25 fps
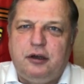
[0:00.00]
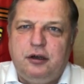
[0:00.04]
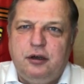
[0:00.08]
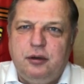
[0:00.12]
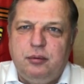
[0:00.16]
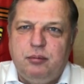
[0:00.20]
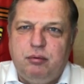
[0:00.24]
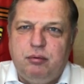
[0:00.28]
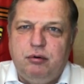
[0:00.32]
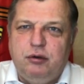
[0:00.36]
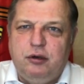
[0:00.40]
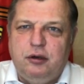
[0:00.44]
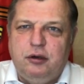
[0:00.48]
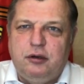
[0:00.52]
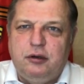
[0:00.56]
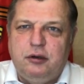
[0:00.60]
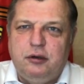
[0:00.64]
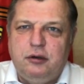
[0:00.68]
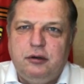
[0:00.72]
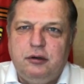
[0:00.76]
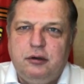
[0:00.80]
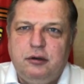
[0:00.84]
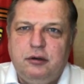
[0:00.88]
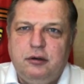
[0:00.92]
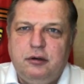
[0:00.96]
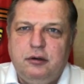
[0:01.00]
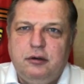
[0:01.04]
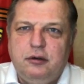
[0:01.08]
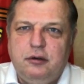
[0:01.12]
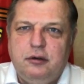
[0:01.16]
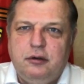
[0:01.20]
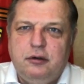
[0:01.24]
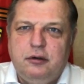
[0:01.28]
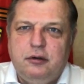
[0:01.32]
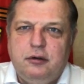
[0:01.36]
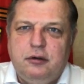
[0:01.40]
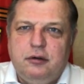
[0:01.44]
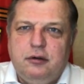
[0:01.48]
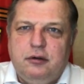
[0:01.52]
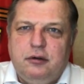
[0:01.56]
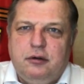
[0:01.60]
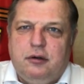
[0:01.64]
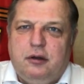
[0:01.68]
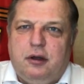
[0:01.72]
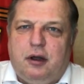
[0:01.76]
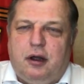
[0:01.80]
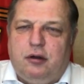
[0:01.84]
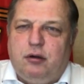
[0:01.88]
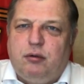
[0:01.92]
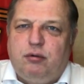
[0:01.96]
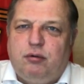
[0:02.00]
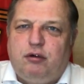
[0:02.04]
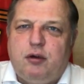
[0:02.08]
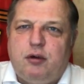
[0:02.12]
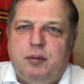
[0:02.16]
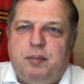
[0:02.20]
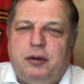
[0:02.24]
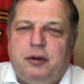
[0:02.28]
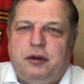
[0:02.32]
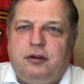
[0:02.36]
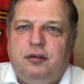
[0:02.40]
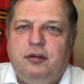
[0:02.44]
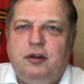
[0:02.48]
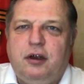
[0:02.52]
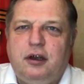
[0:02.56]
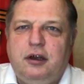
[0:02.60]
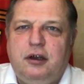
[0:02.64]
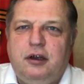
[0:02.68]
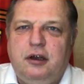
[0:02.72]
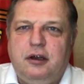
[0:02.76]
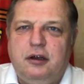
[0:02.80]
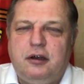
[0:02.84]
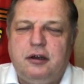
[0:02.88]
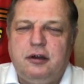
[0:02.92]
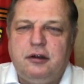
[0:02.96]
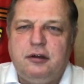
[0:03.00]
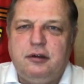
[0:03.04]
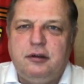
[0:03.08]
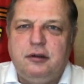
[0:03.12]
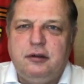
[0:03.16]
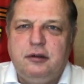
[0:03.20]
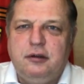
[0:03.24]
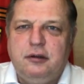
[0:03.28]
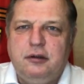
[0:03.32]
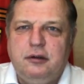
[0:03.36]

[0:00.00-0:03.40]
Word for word: не будет, оно все подтвердилось.